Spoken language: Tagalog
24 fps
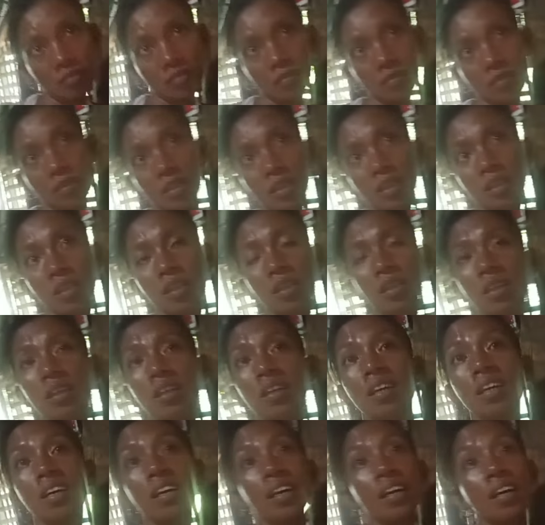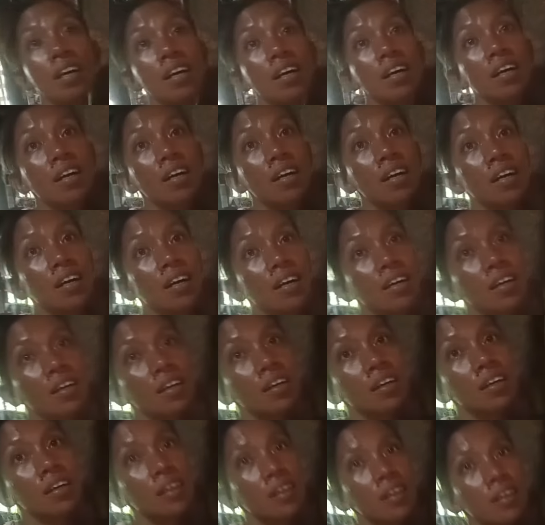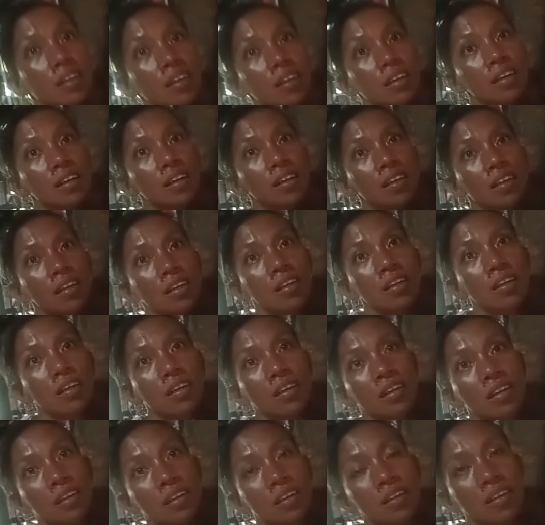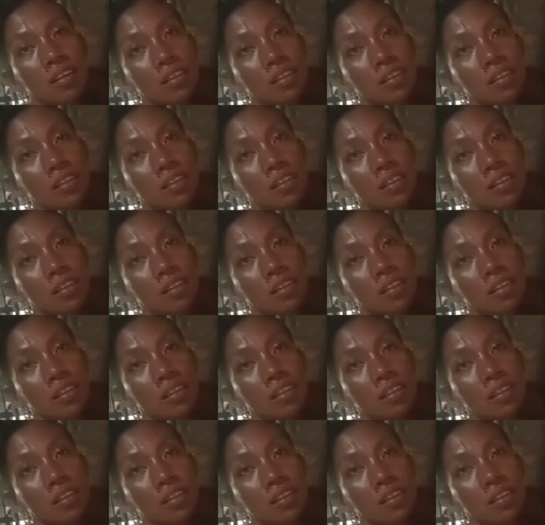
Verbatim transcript: rin. Doon sa nakakulong.